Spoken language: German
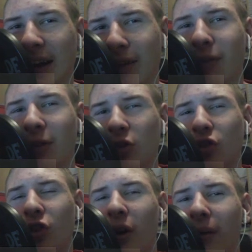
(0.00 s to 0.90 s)
Danke fürs
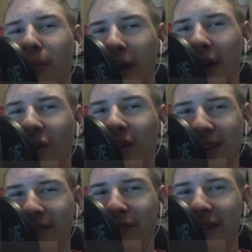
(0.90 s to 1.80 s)
Zuschauen bei der
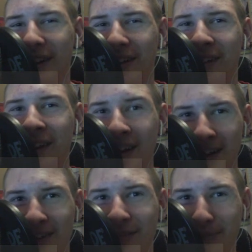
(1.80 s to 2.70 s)
heutigen Folge
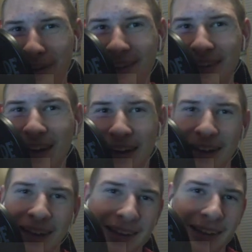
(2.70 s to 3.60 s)
und bis, ja,
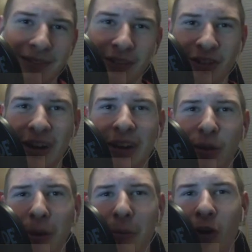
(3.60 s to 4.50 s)
äh,
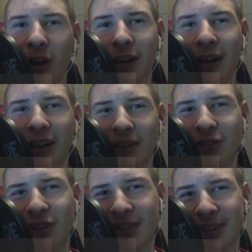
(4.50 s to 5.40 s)
wahrscheinlich übermorgen dann.
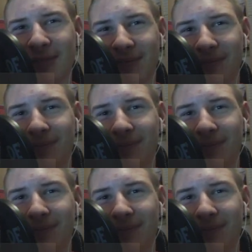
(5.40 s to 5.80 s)
Tschüss.